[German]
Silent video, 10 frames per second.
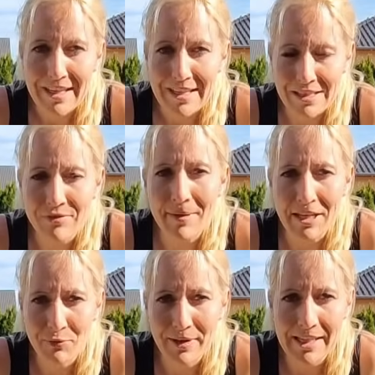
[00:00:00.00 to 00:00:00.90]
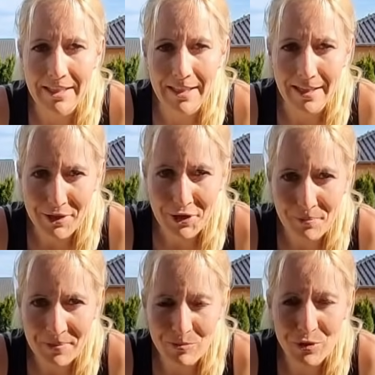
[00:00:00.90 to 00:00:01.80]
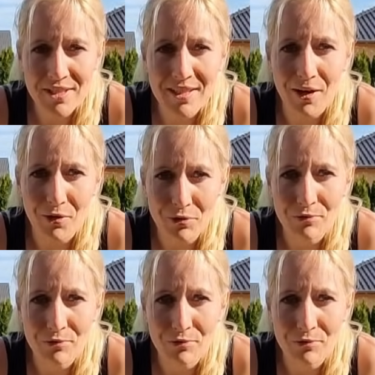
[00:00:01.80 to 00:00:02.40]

Sind wir bei den Schwiegereltern angekommen. Die mussten ihr Auto